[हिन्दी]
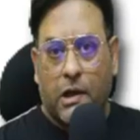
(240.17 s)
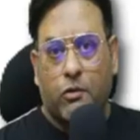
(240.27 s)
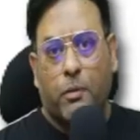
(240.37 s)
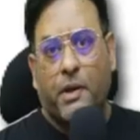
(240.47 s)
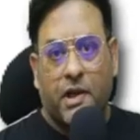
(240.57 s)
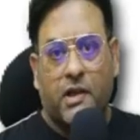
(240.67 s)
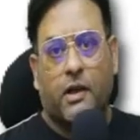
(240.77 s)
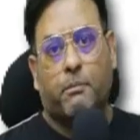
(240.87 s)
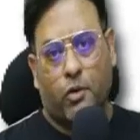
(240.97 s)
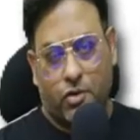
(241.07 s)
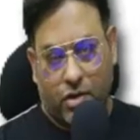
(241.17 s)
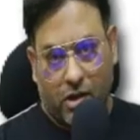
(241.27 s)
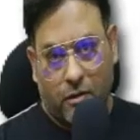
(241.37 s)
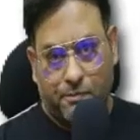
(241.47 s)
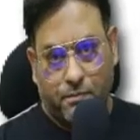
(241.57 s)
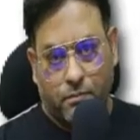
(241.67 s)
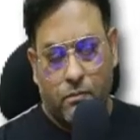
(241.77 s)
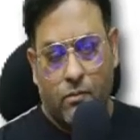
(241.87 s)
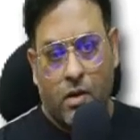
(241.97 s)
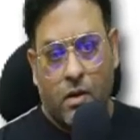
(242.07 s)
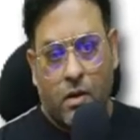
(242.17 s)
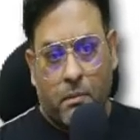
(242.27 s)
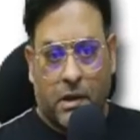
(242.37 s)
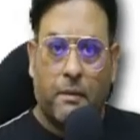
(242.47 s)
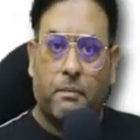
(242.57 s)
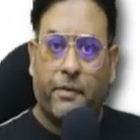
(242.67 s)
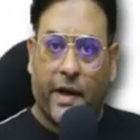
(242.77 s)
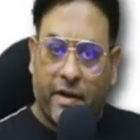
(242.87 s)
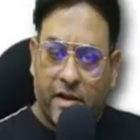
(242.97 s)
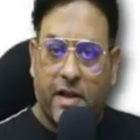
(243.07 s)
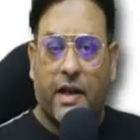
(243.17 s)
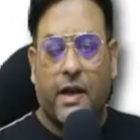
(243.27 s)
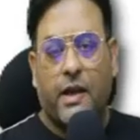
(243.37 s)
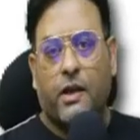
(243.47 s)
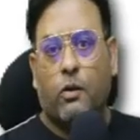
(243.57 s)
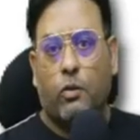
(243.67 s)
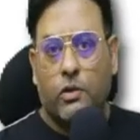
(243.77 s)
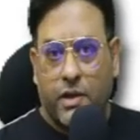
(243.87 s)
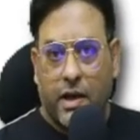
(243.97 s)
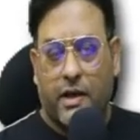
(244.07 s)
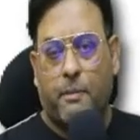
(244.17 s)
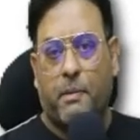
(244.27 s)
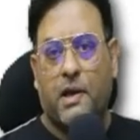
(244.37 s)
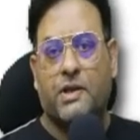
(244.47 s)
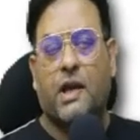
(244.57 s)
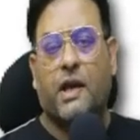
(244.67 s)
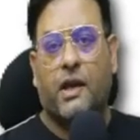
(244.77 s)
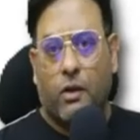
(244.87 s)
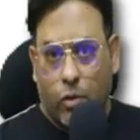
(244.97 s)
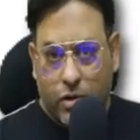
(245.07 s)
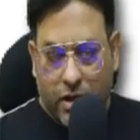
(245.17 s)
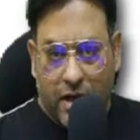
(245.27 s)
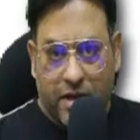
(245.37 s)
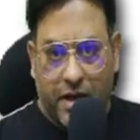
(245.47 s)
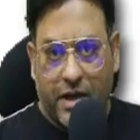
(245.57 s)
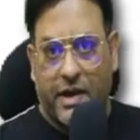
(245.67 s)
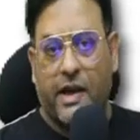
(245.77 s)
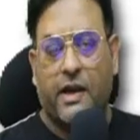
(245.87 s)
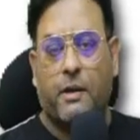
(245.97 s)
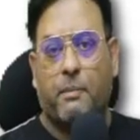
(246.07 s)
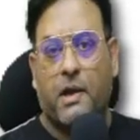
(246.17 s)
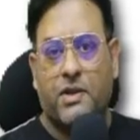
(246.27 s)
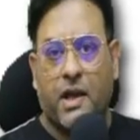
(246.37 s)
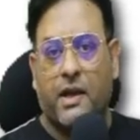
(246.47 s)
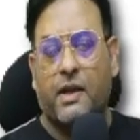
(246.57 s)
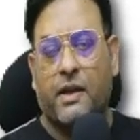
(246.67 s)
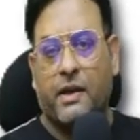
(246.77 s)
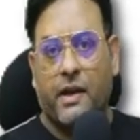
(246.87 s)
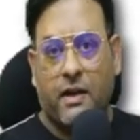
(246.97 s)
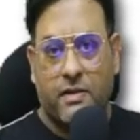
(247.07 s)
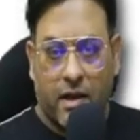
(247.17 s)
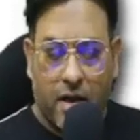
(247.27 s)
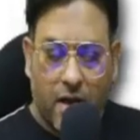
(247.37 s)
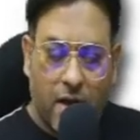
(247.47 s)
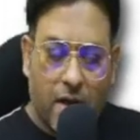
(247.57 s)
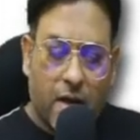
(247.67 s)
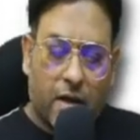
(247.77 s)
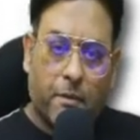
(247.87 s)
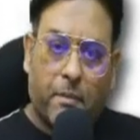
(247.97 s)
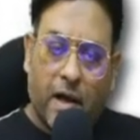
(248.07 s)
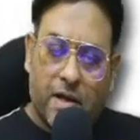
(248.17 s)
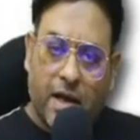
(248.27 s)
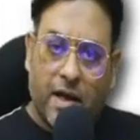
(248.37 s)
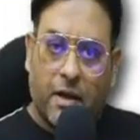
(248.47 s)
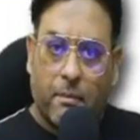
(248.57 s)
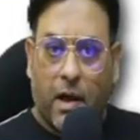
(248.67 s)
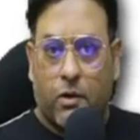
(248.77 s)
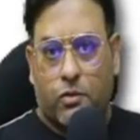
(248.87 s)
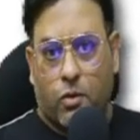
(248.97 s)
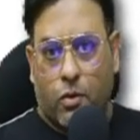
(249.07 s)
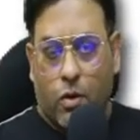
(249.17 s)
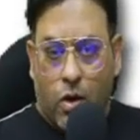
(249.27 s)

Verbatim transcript: बाद वो पेशेंट तक पहुंचती है मतलब फैक्ट्री से निकलेगी होलसेलर के पास जाएगी होलसेलर से रिटेलर के पास जाएगी रिटेलर्स के के पास जाने के बाद उसको